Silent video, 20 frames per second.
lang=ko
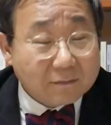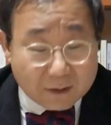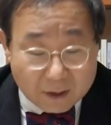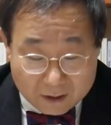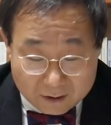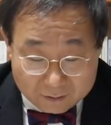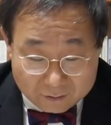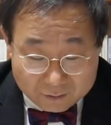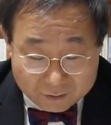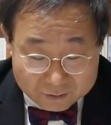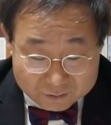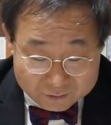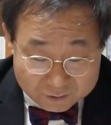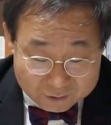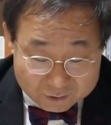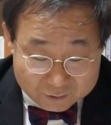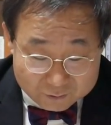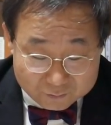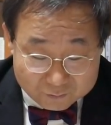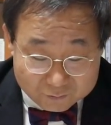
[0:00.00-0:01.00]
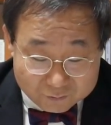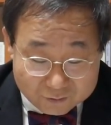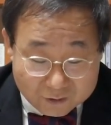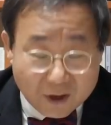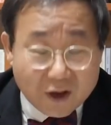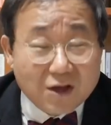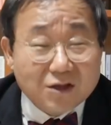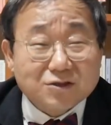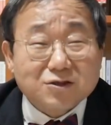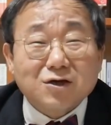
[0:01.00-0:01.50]
네, 그래서 이 친구는
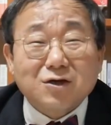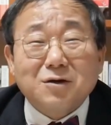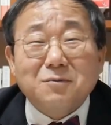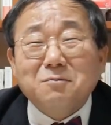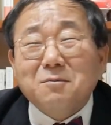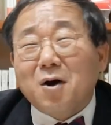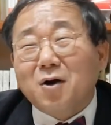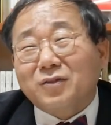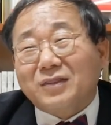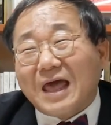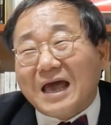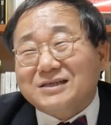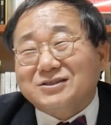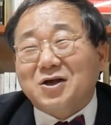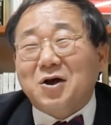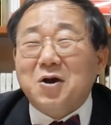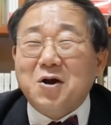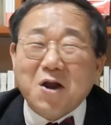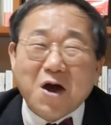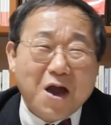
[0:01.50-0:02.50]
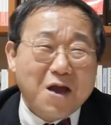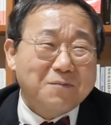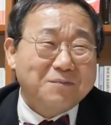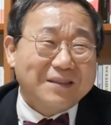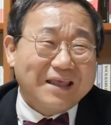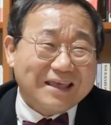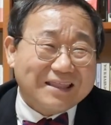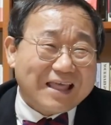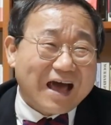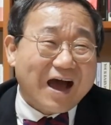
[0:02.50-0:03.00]
저는 뭐
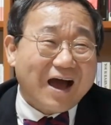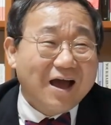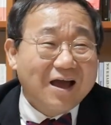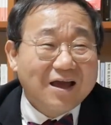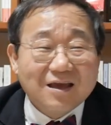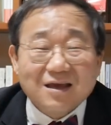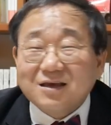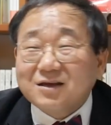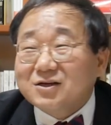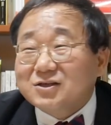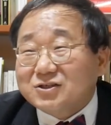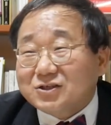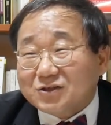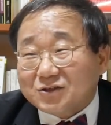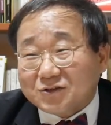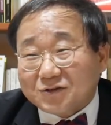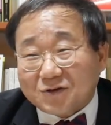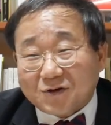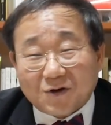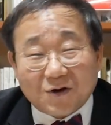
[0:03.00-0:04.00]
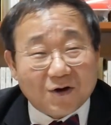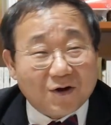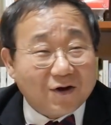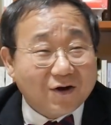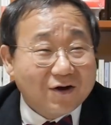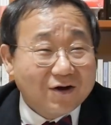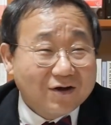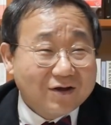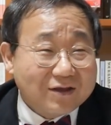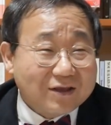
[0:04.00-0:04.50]
대설로입니다 이런
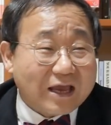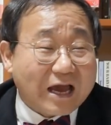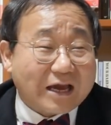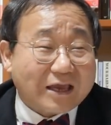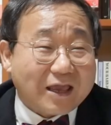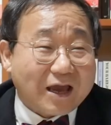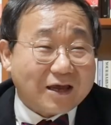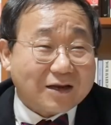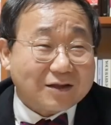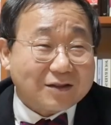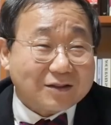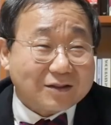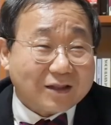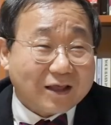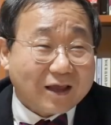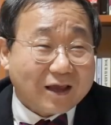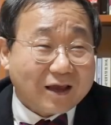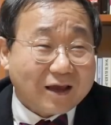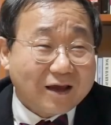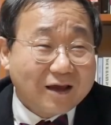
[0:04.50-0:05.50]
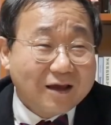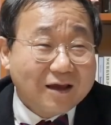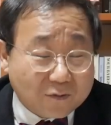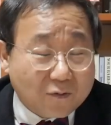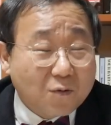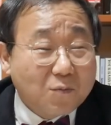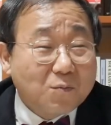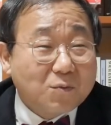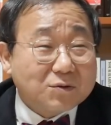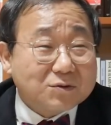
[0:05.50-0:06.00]
식으로 이야기하는데
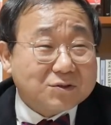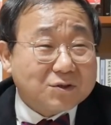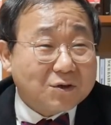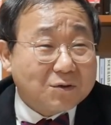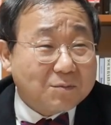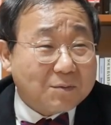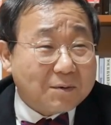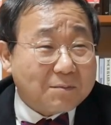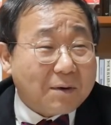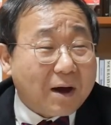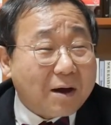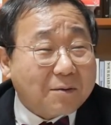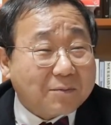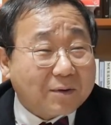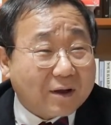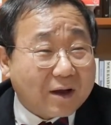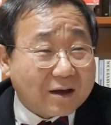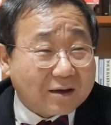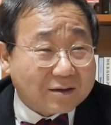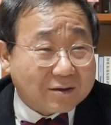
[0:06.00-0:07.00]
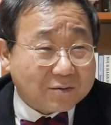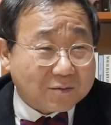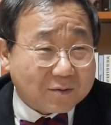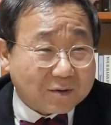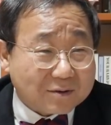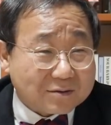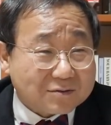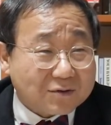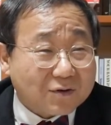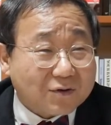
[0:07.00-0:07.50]
공무원 시험에 마음이 가기
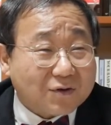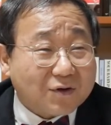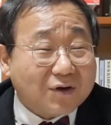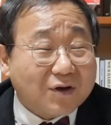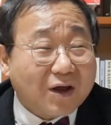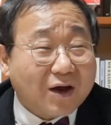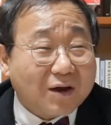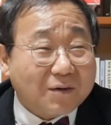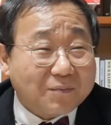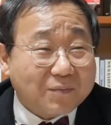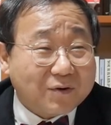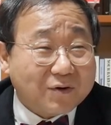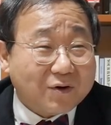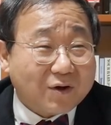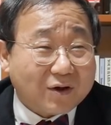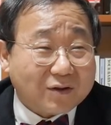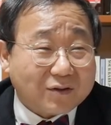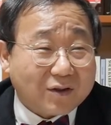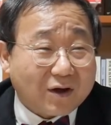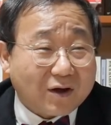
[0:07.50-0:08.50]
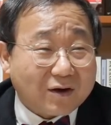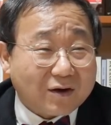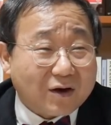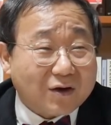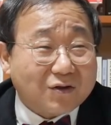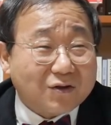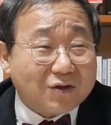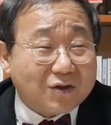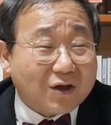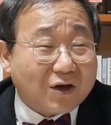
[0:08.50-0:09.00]
위해서 연애가
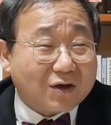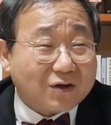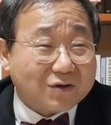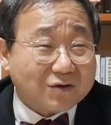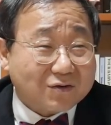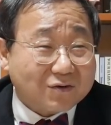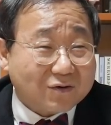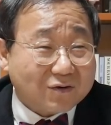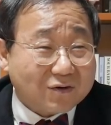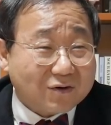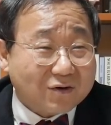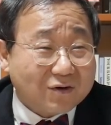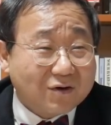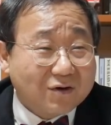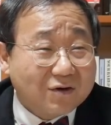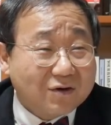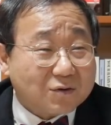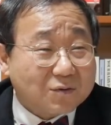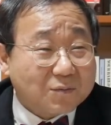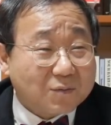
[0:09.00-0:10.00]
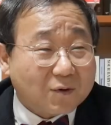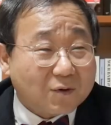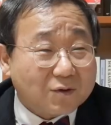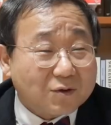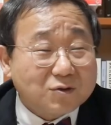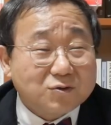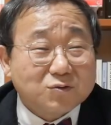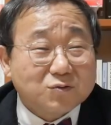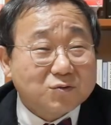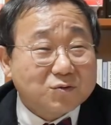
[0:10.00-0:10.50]
필요하다라는 이야기를 들으면
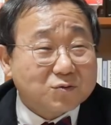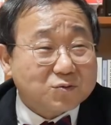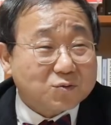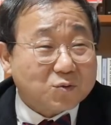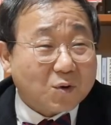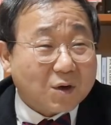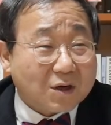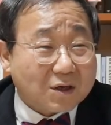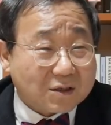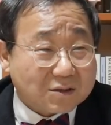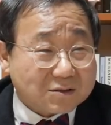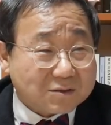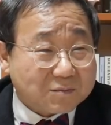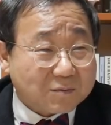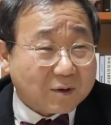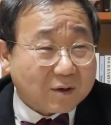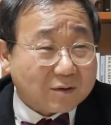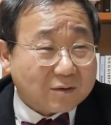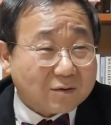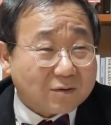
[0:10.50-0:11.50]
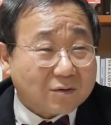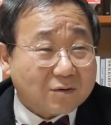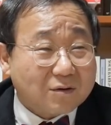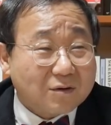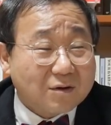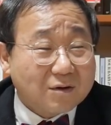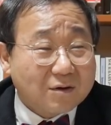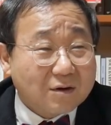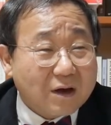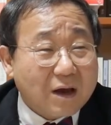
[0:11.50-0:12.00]
이 친구는
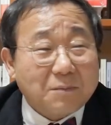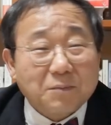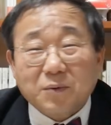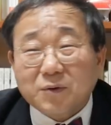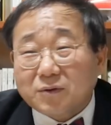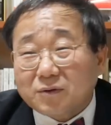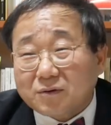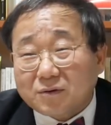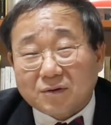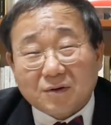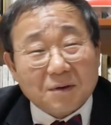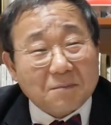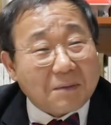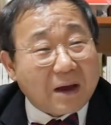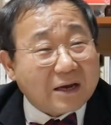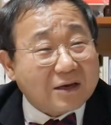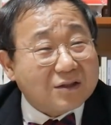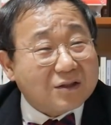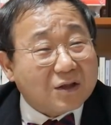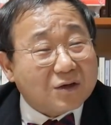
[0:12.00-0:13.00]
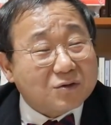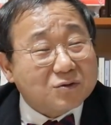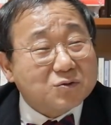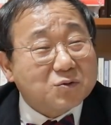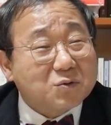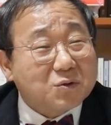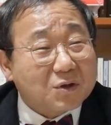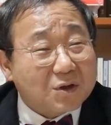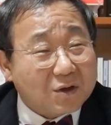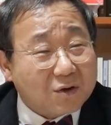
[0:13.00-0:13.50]
좋아하겠지만은 한편으로는 그게 말이 되는
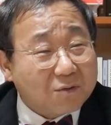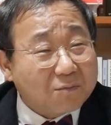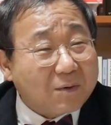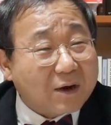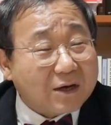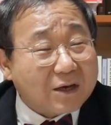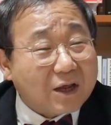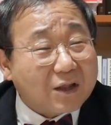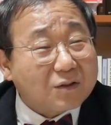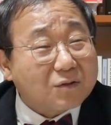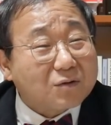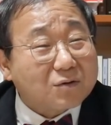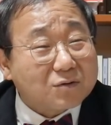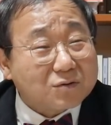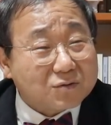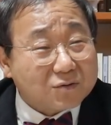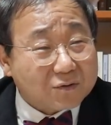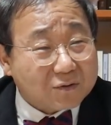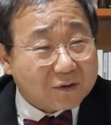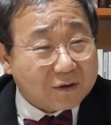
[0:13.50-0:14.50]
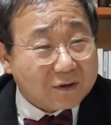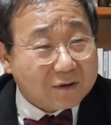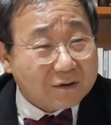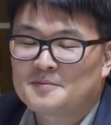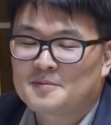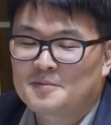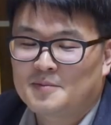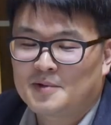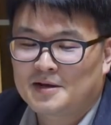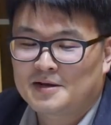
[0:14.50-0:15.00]
소리예요? 말이 안 되는 소리?
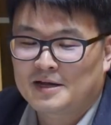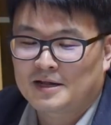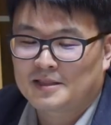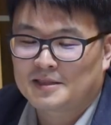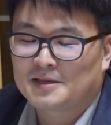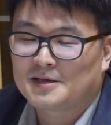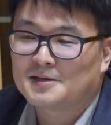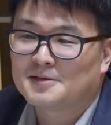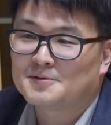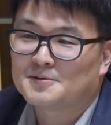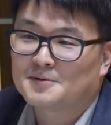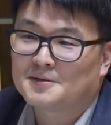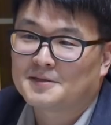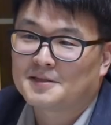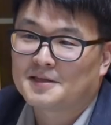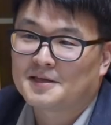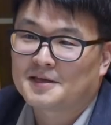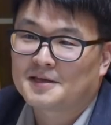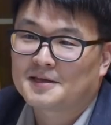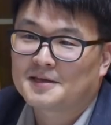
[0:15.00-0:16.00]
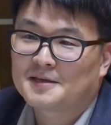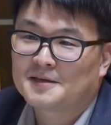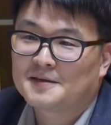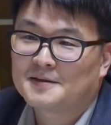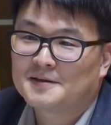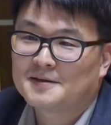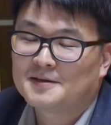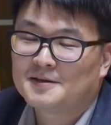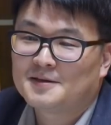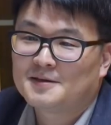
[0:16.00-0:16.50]
말이 안 되는 소리인데.
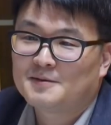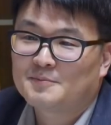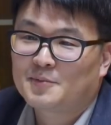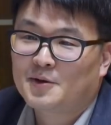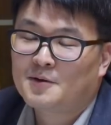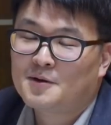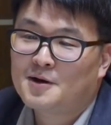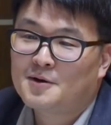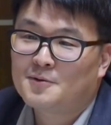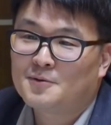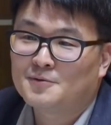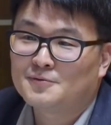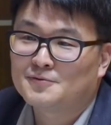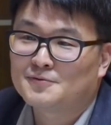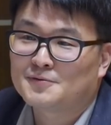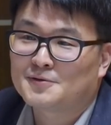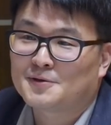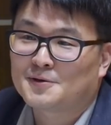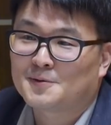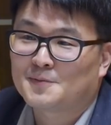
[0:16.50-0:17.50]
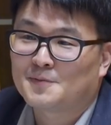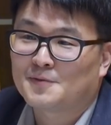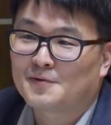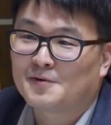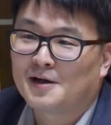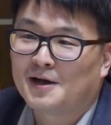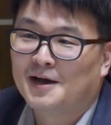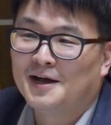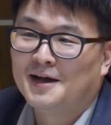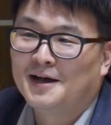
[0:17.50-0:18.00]
네. 평강공주처럼
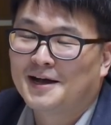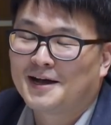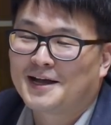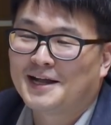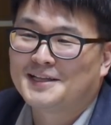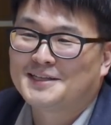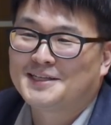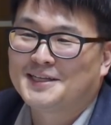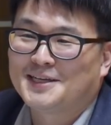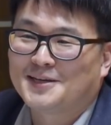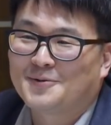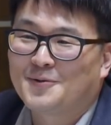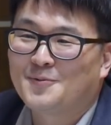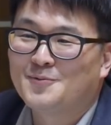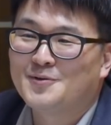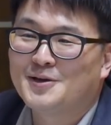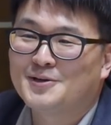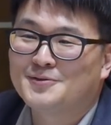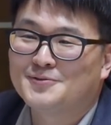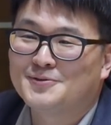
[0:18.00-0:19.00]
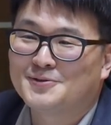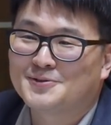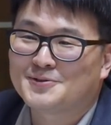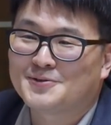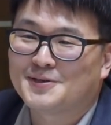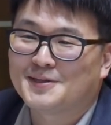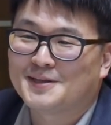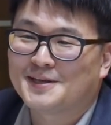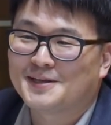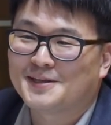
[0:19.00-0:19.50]
누가 같이 그렇죠. 공부해 줄 수
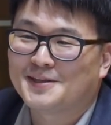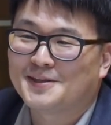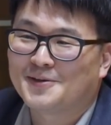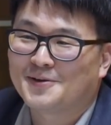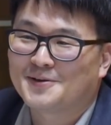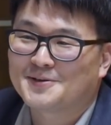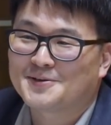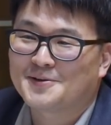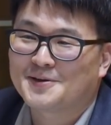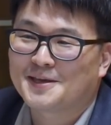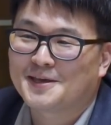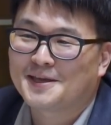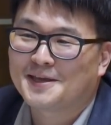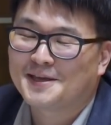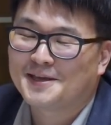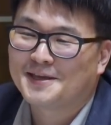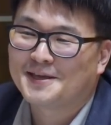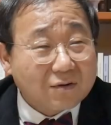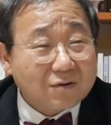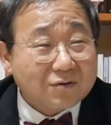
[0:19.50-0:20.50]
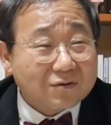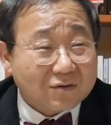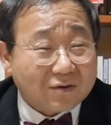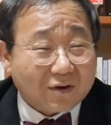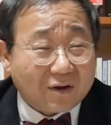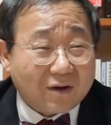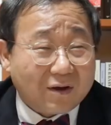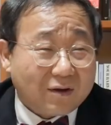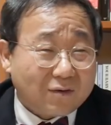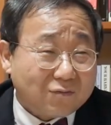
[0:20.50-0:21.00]
그렇죠. 있는 여성이.
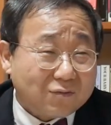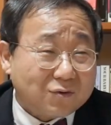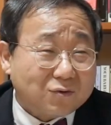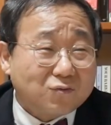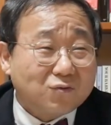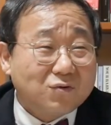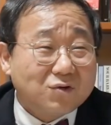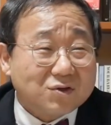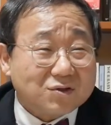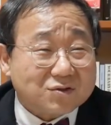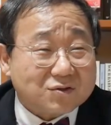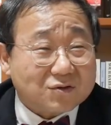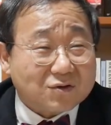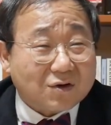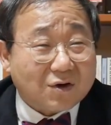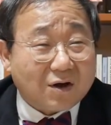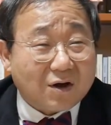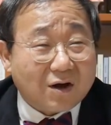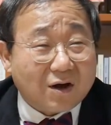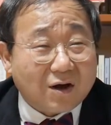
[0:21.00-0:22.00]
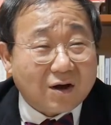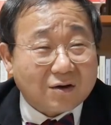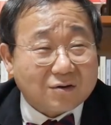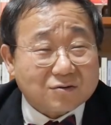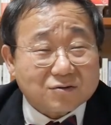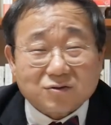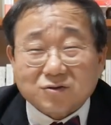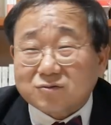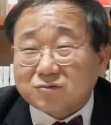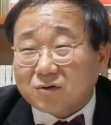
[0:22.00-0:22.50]
그런데 우리 둘리 씨가
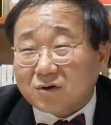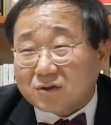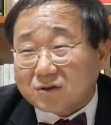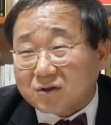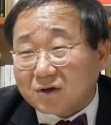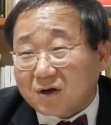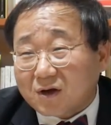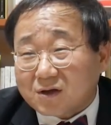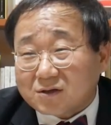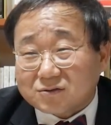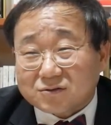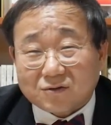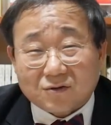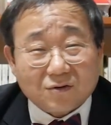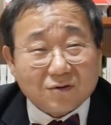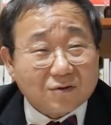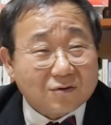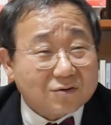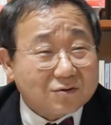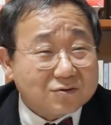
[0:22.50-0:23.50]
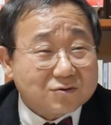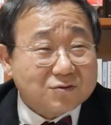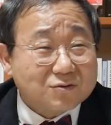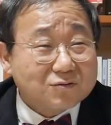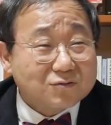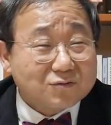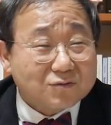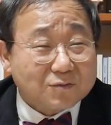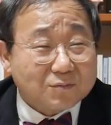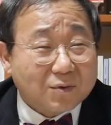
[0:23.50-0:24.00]
그 친구한테 가서 그
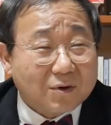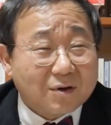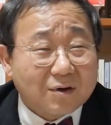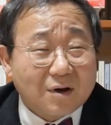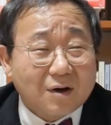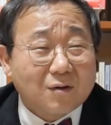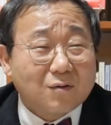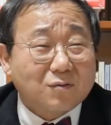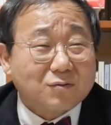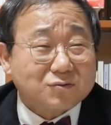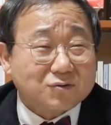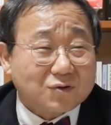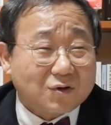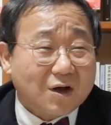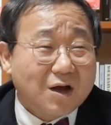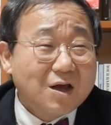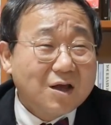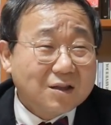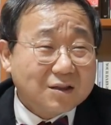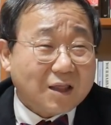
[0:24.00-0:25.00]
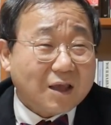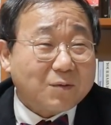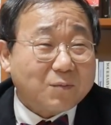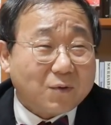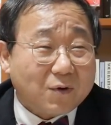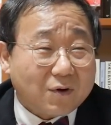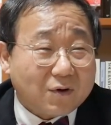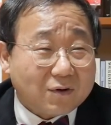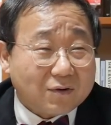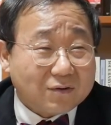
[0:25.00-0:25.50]
친구 평강공주가
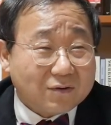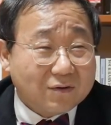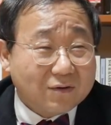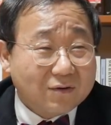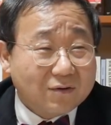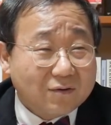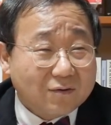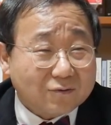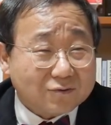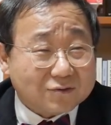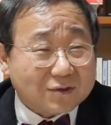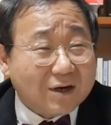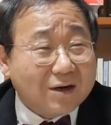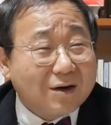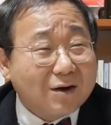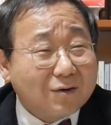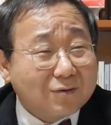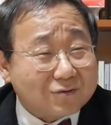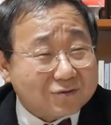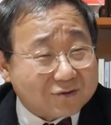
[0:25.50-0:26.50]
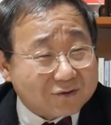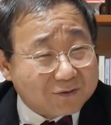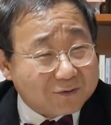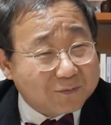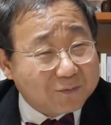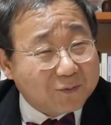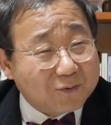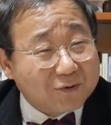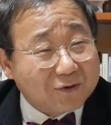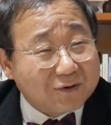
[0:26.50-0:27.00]
되면 어쩌려고
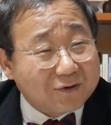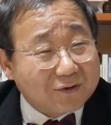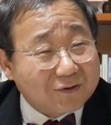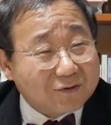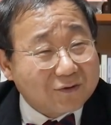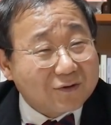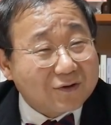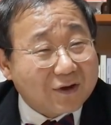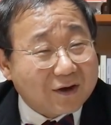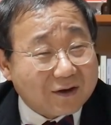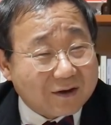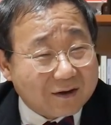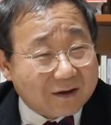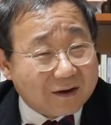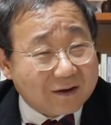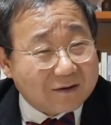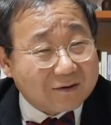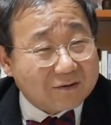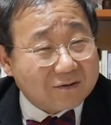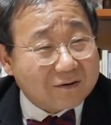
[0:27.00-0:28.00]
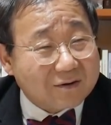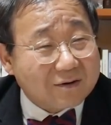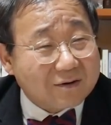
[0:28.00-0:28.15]
지금 본인이 그 이야기를 하는